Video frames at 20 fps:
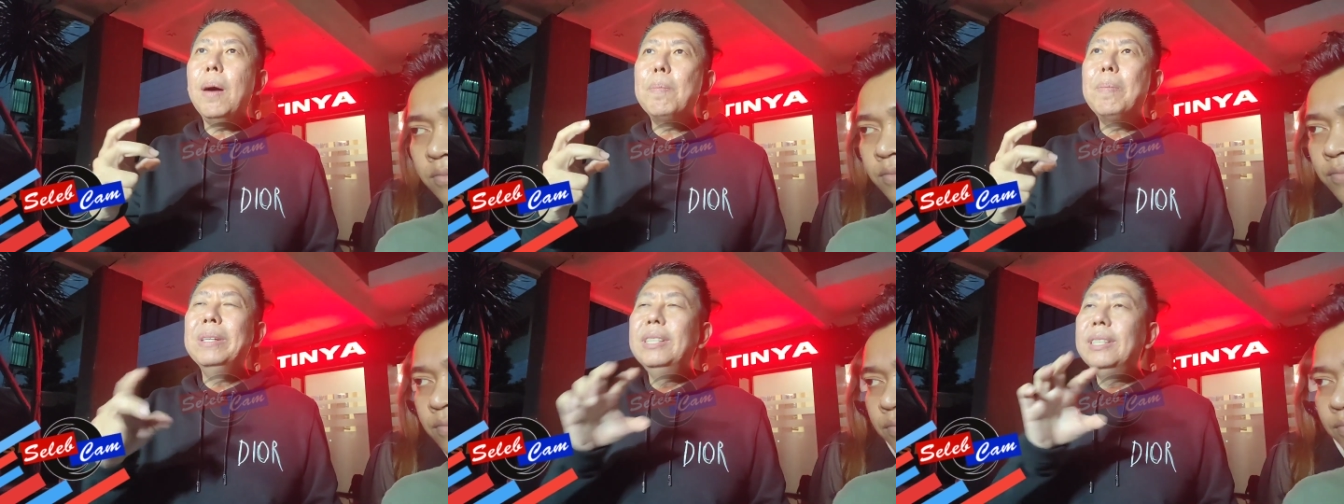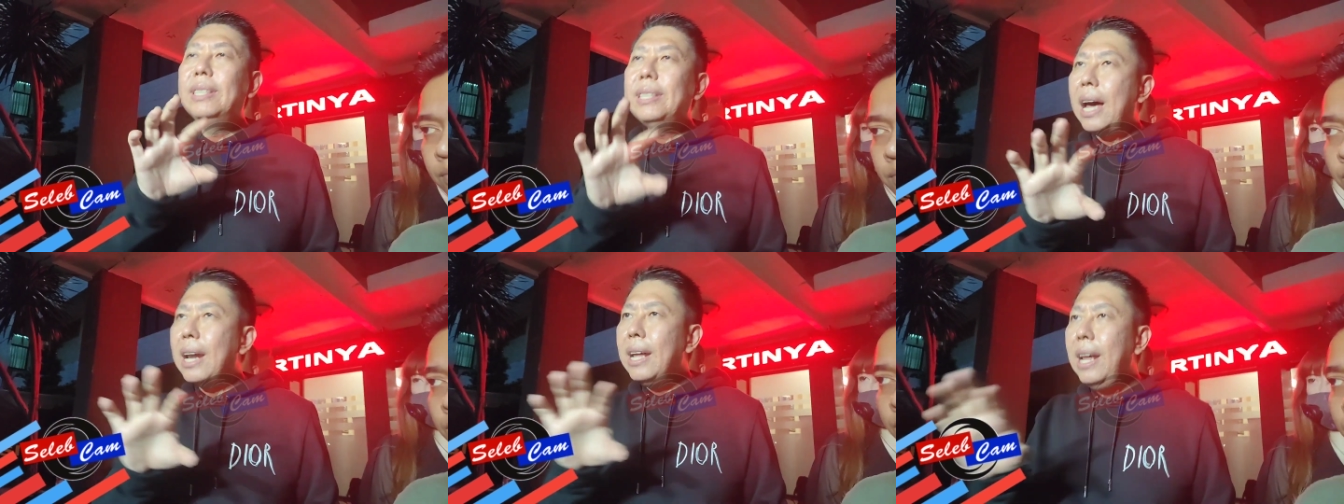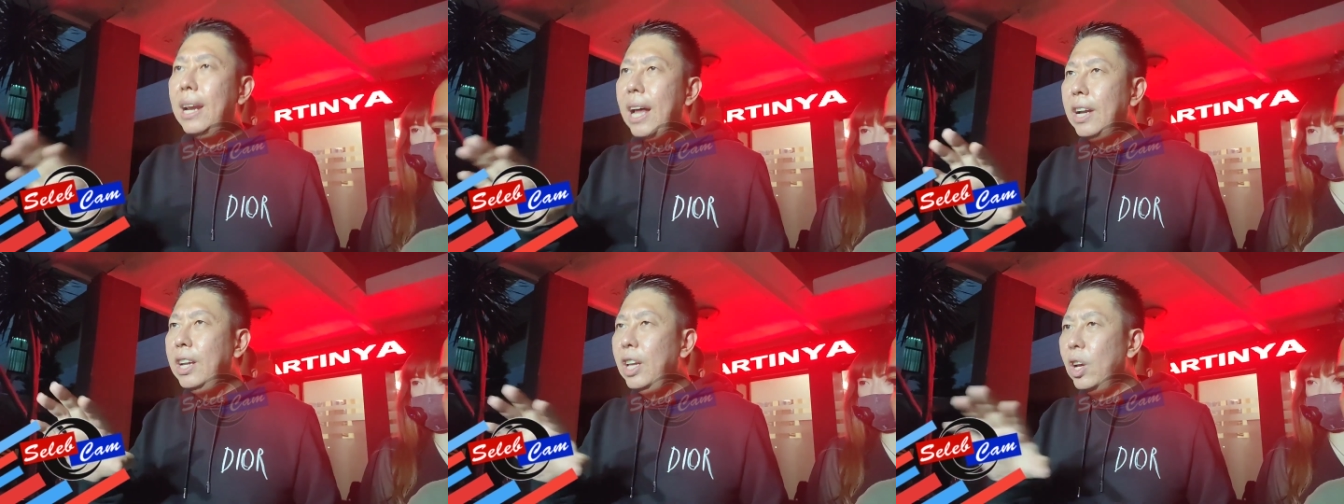
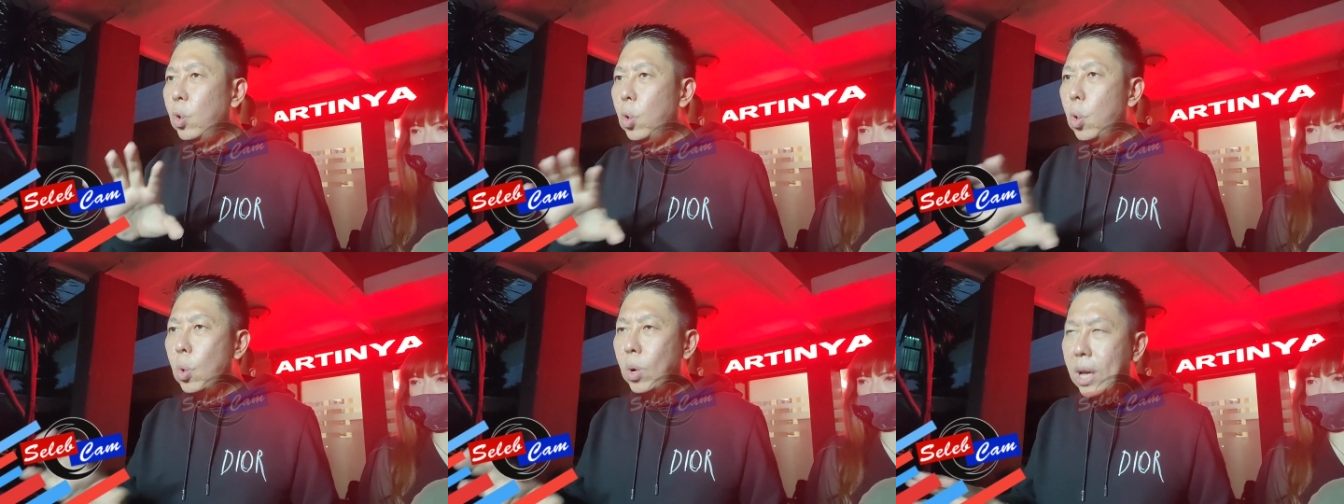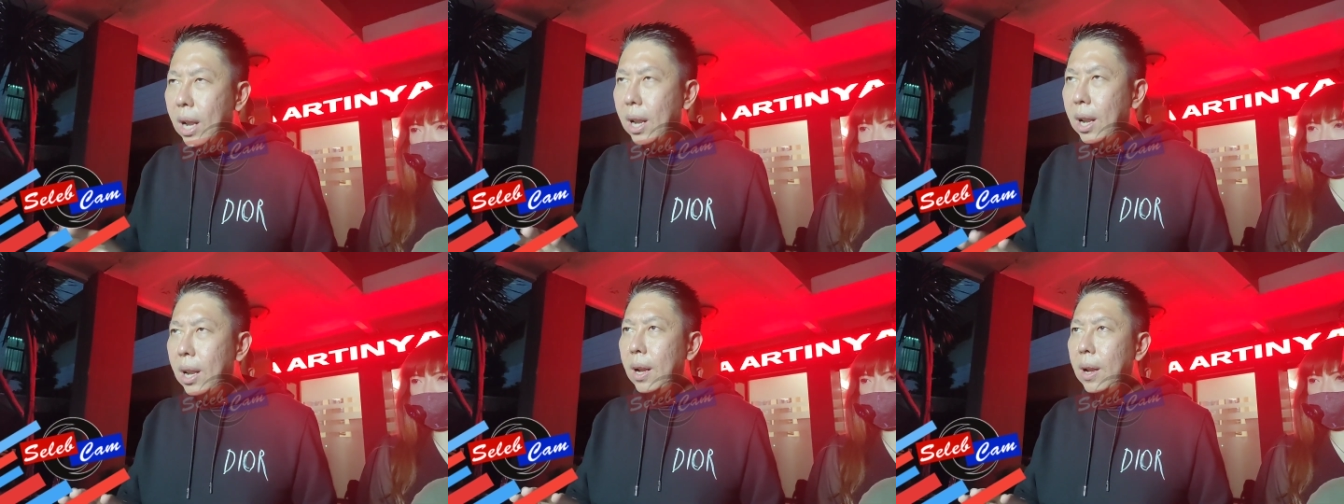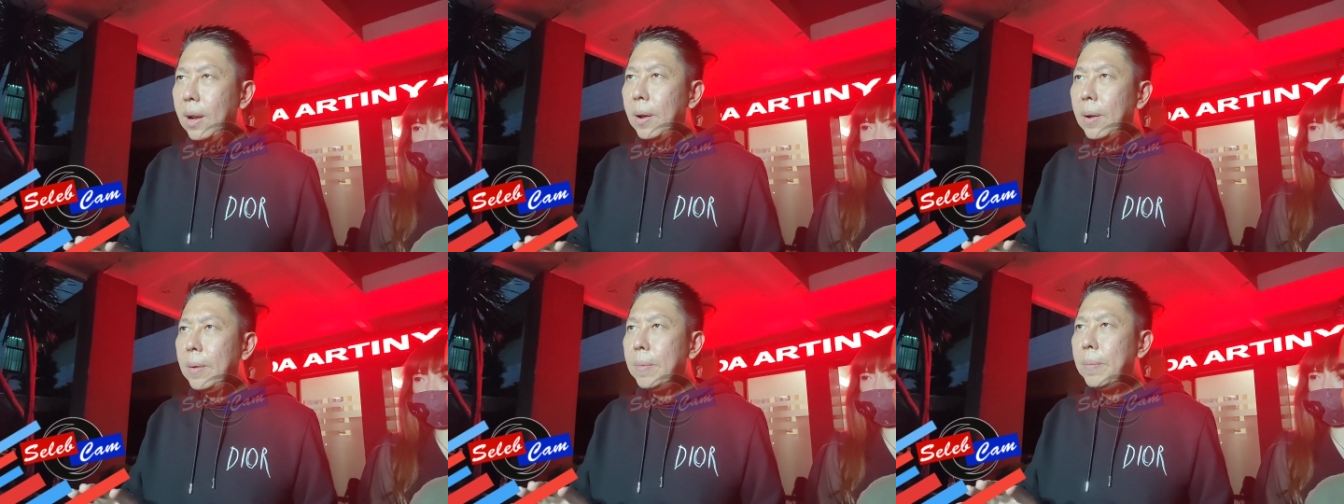mencarilah di
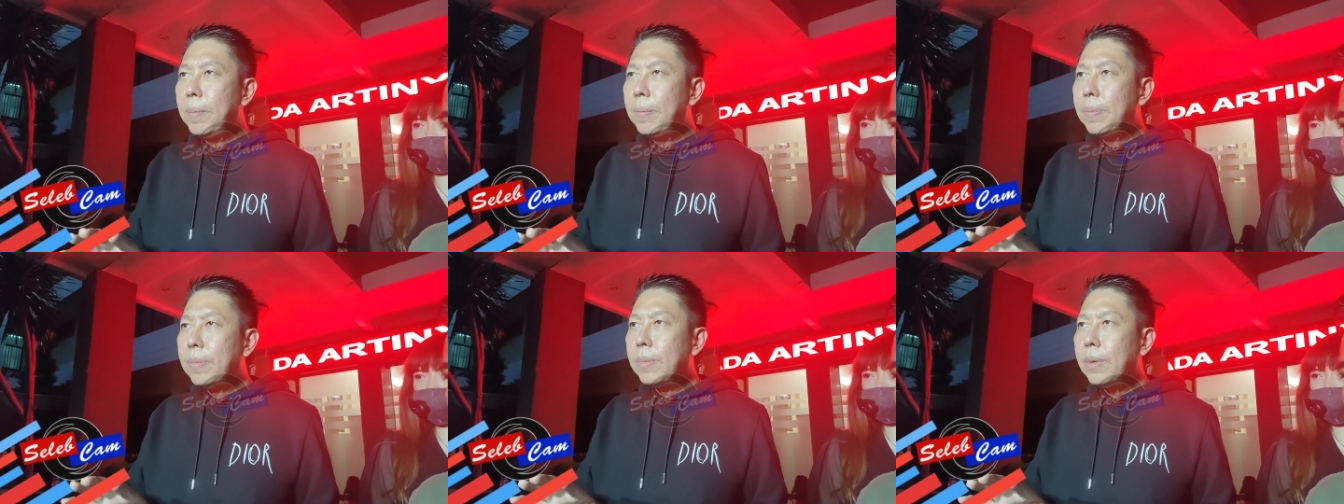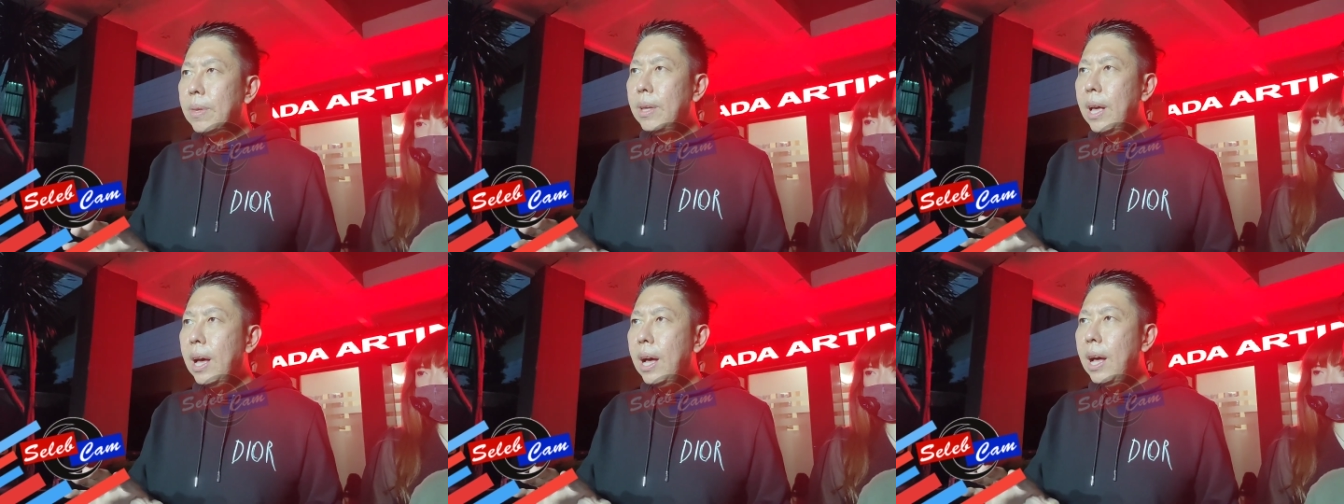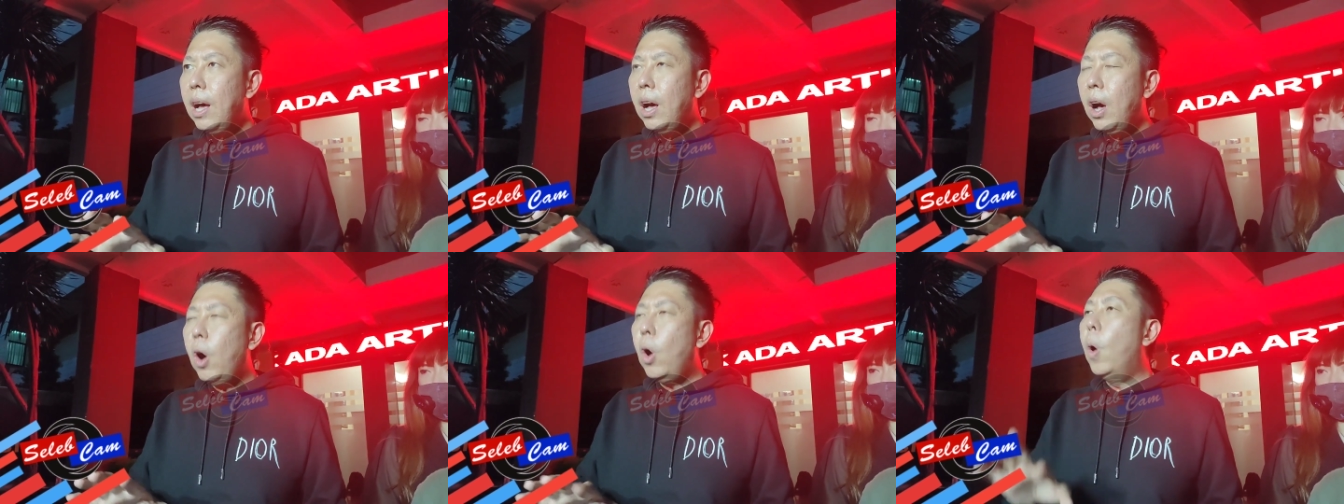Google ya
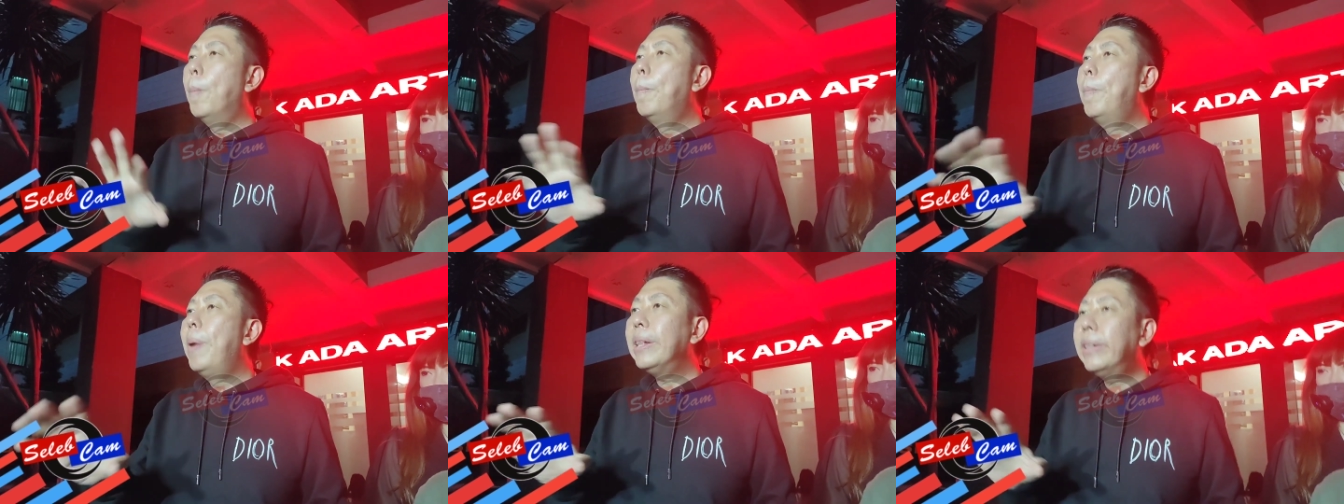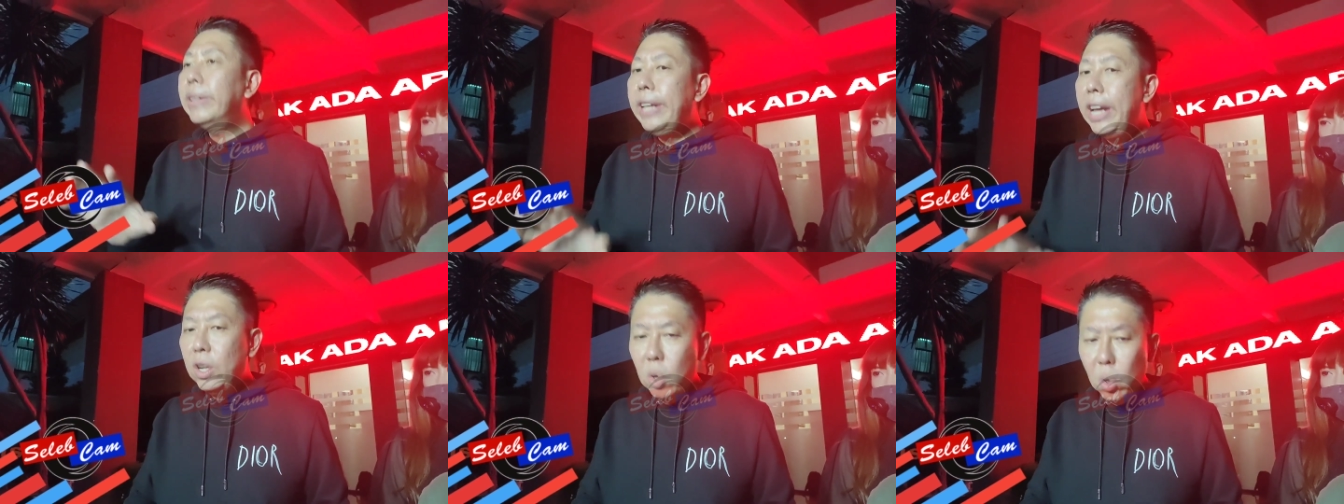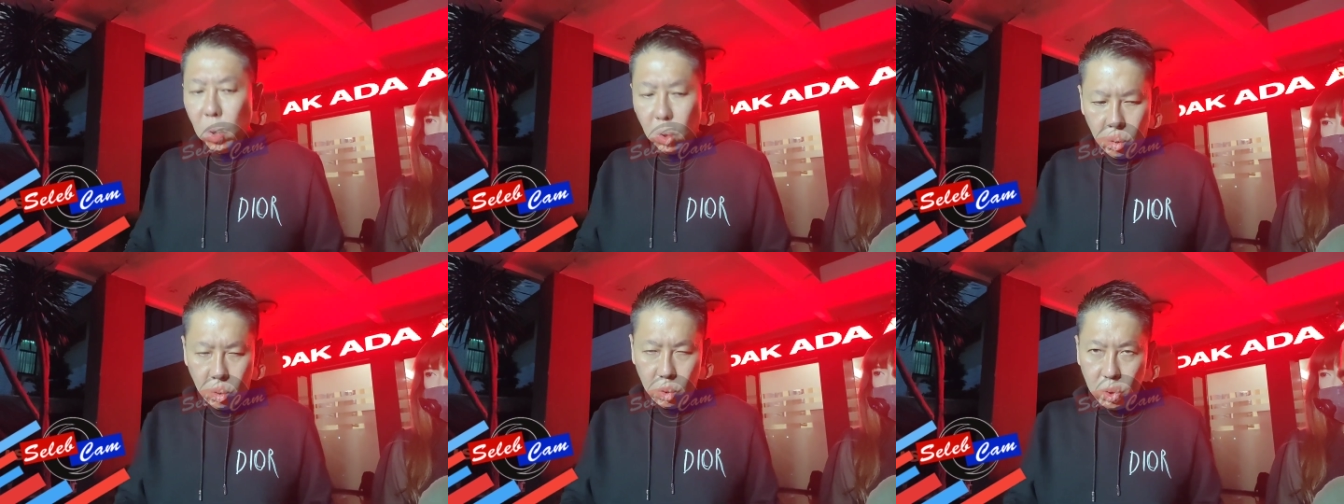obat
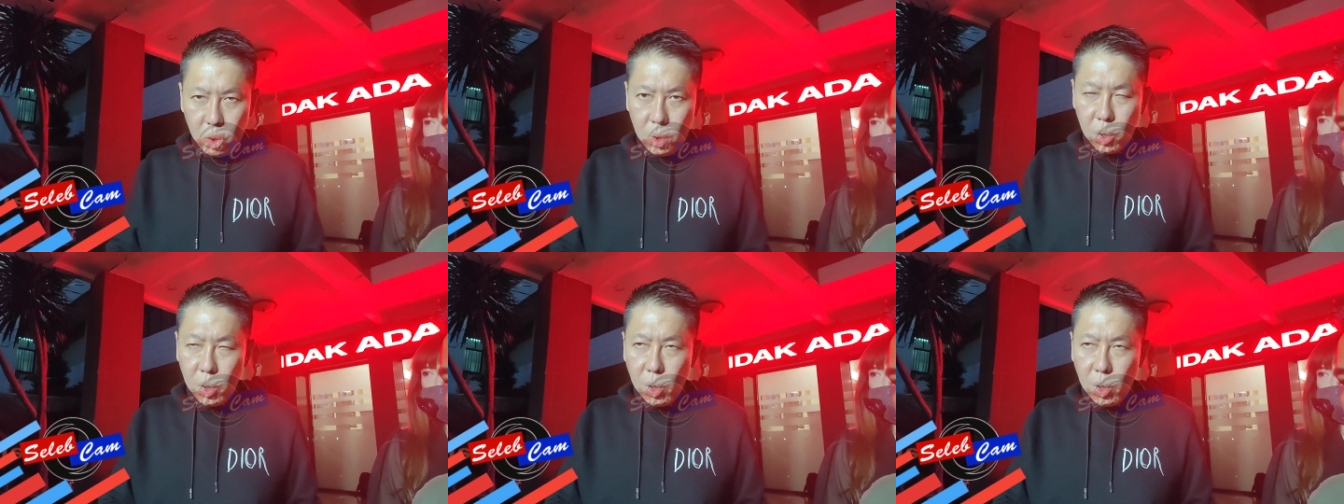tidur.